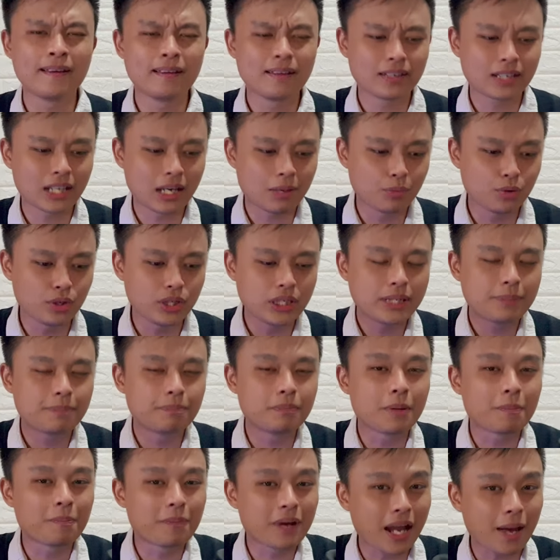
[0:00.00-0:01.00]
namun di
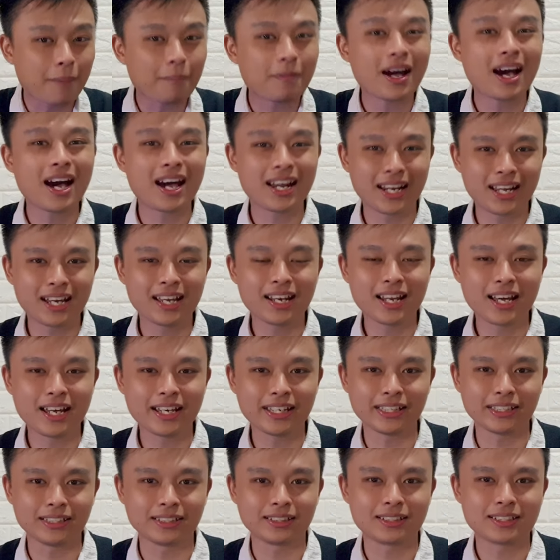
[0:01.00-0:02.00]
beberapa area
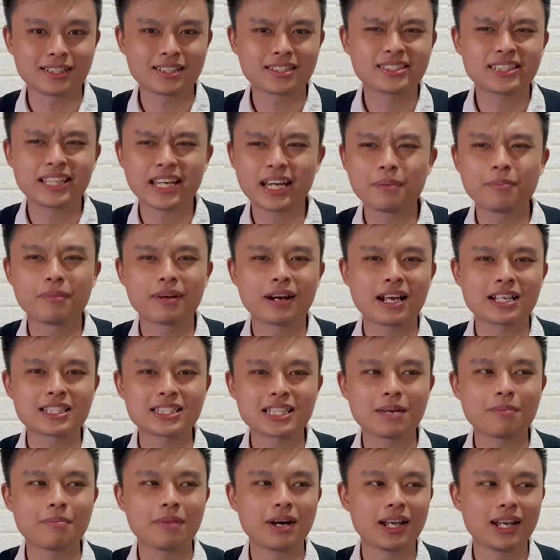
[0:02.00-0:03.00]
lain, saya merasa
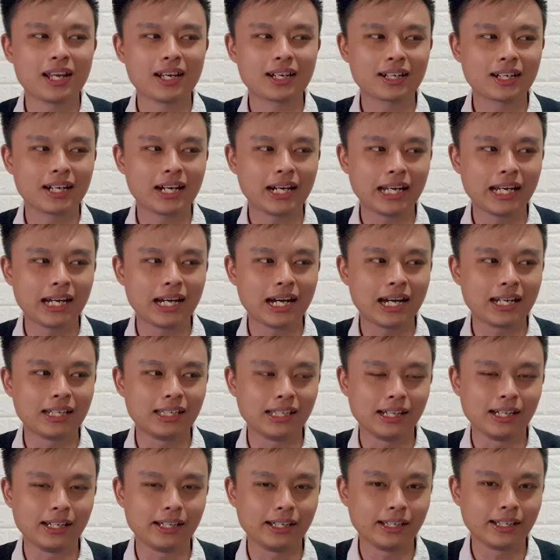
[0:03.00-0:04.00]
malah kayak
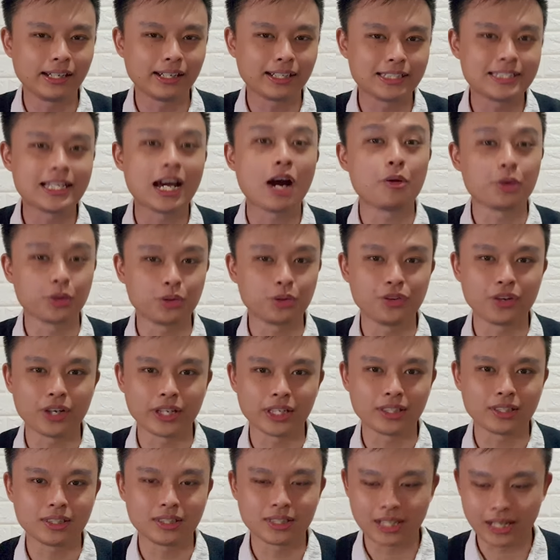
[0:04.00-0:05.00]
ada yang downgrade
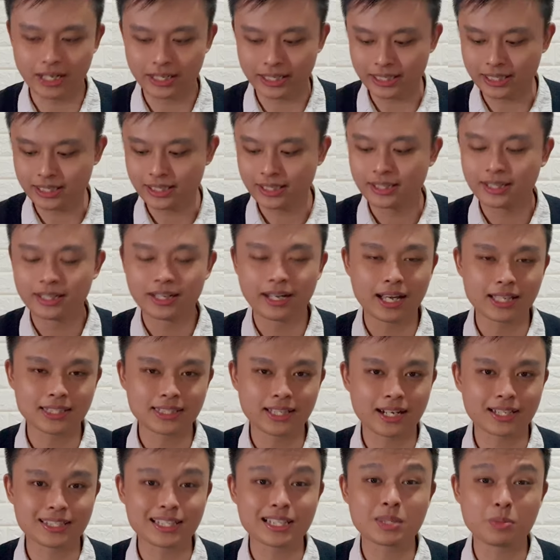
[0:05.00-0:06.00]
dari
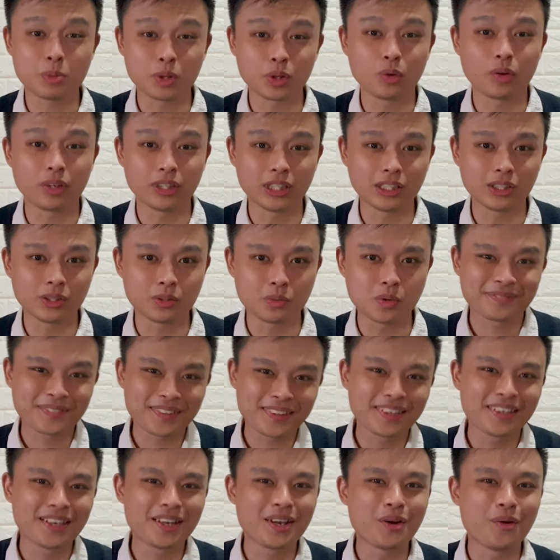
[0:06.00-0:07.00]
SRS XB22.
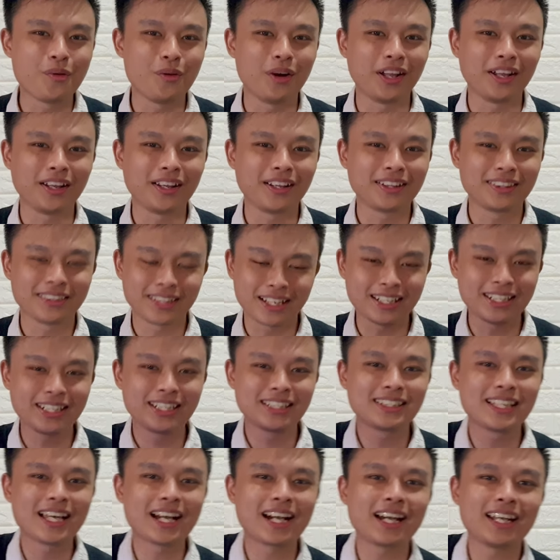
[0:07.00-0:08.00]
Well, nanti
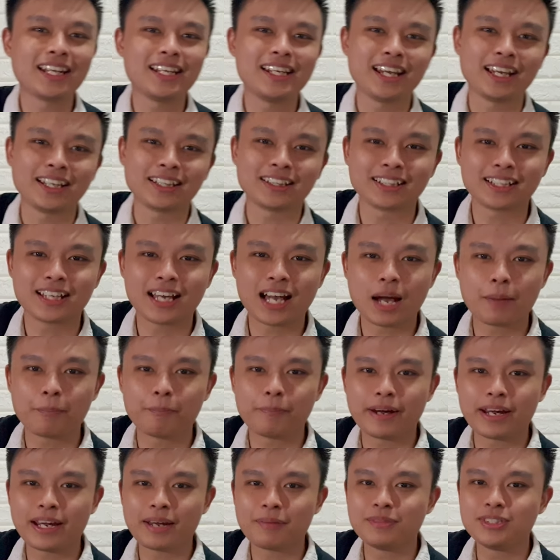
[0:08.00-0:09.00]
kita akan lihat
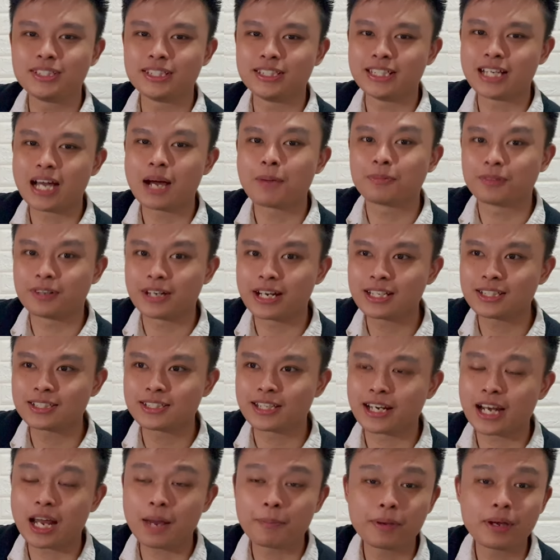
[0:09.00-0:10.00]
apa yang menjadi upgrade
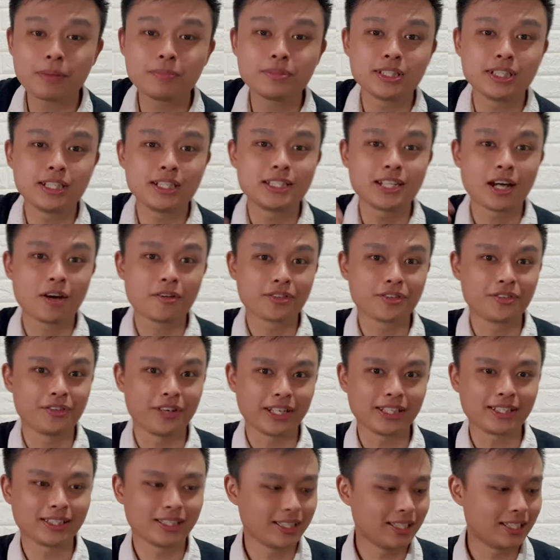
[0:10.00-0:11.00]
dan apa yang menjadi
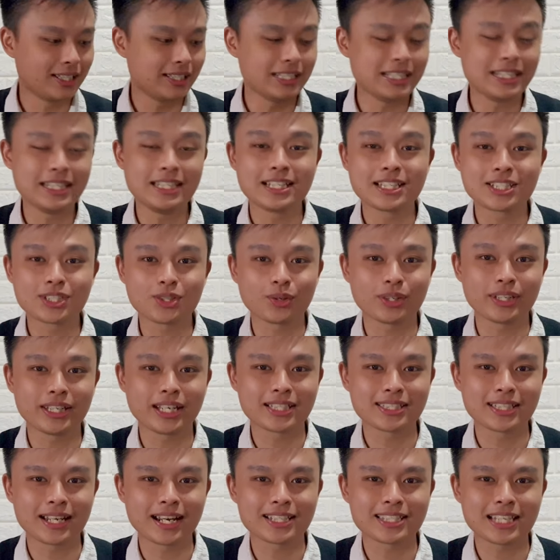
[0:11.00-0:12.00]
downgrade di Sony
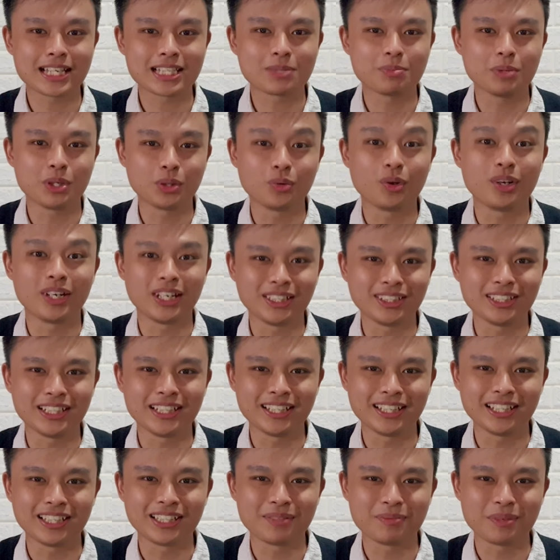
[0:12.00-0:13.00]
SRS XB23
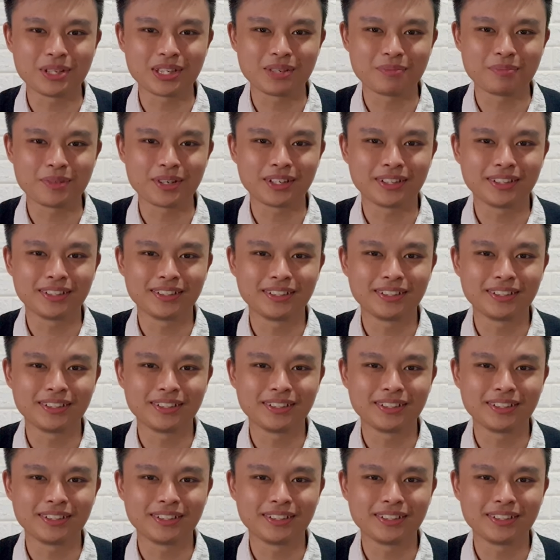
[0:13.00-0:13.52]
ini, teman-teman.